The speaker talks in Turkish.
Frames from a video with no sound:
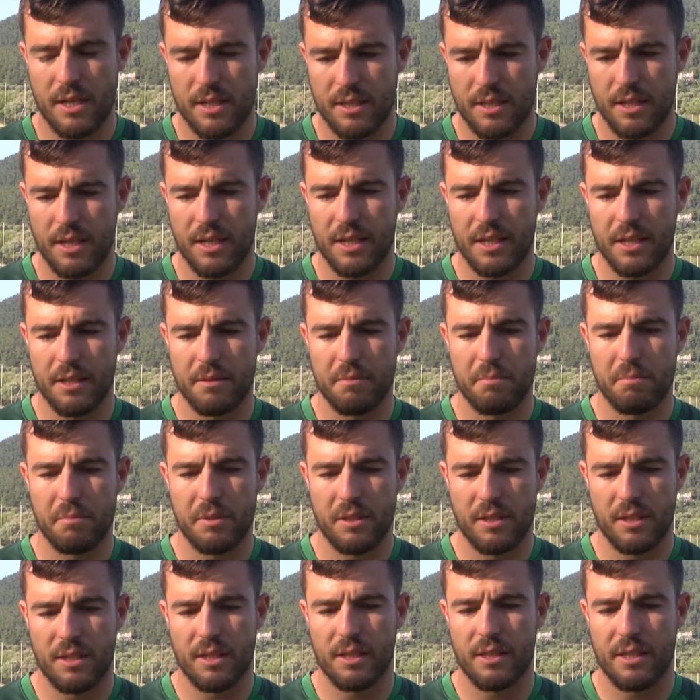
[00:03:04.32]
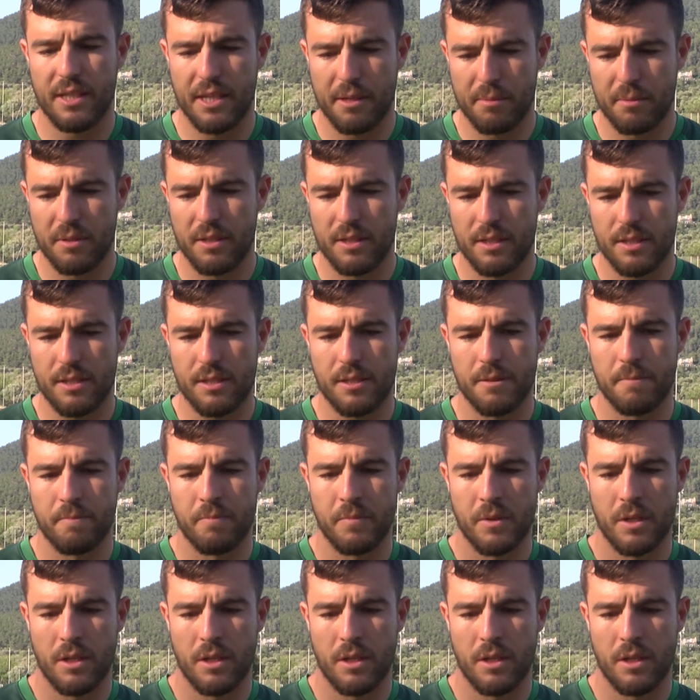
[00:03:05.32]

yerde ligi bitirdik diyebiliriz.